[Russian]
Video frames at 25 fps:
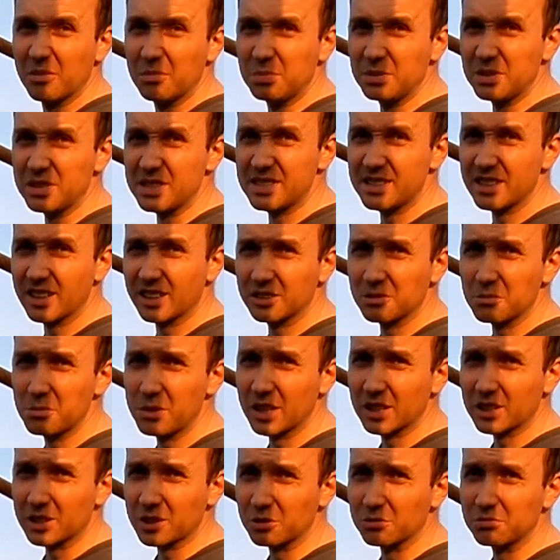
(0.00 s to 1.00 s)
50
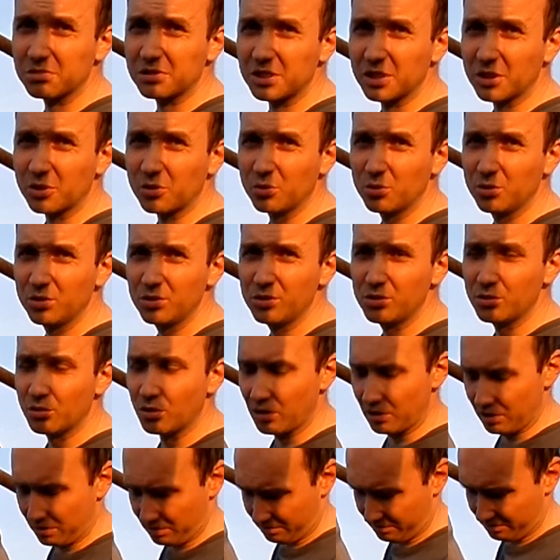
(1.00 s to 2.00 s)
метров в секунду
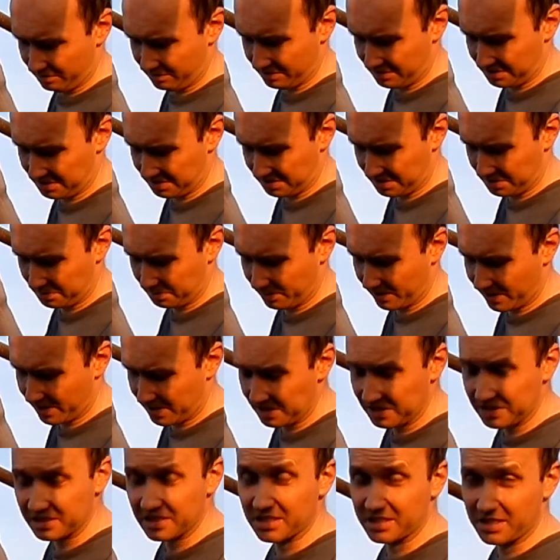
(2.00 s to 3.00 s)

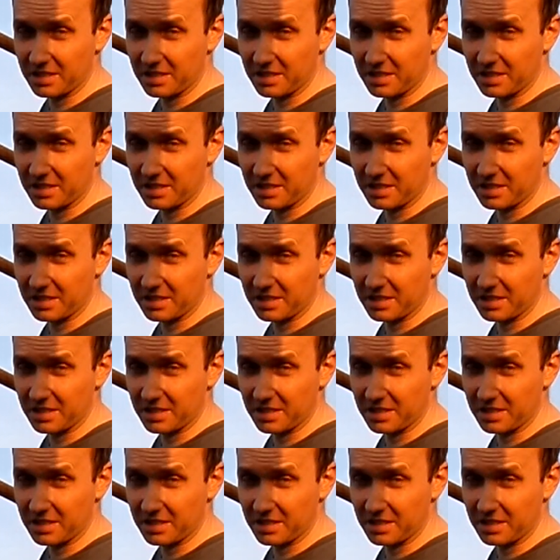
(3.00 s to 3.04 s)
зацепляется